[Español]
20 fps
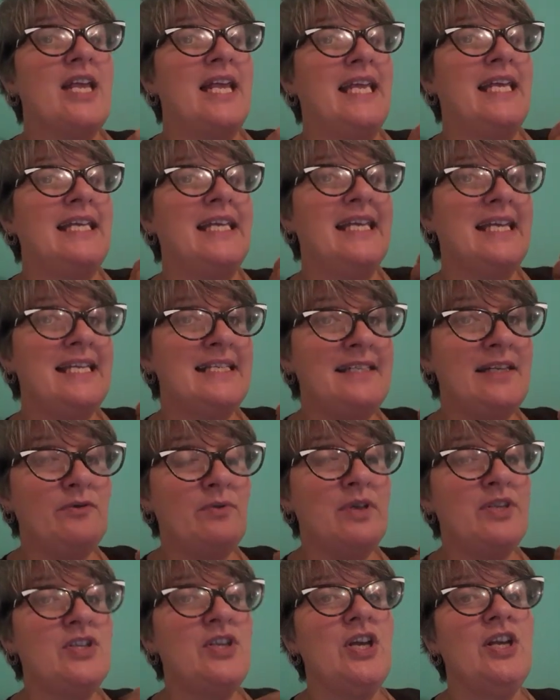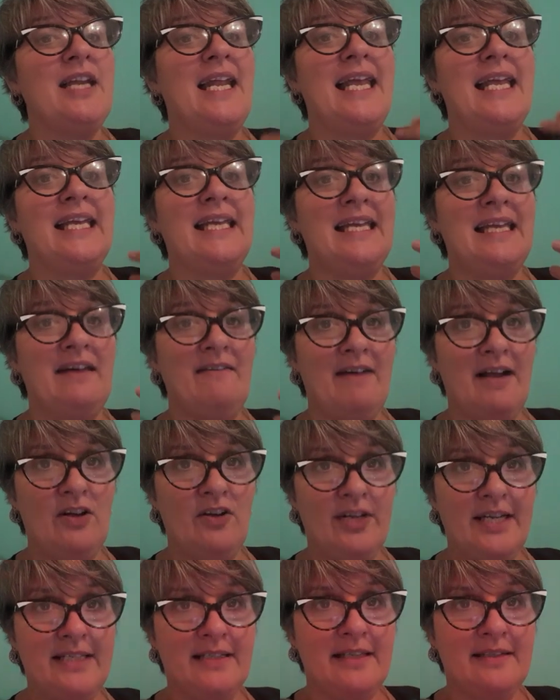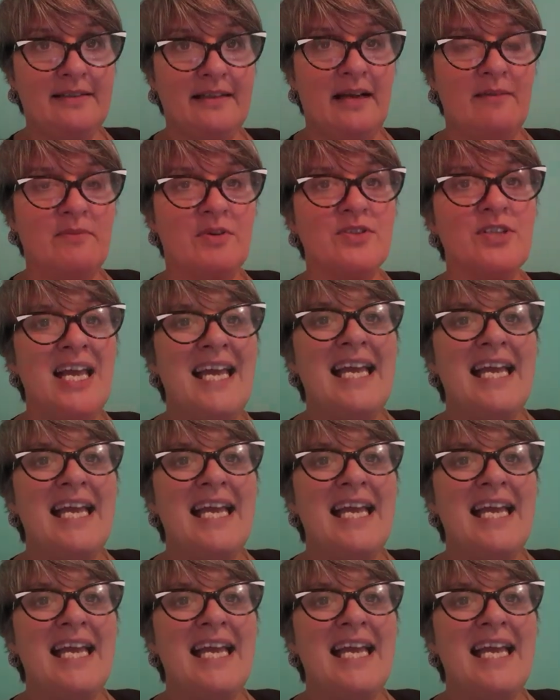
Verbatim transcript: en qué situación, en qué valores estamos.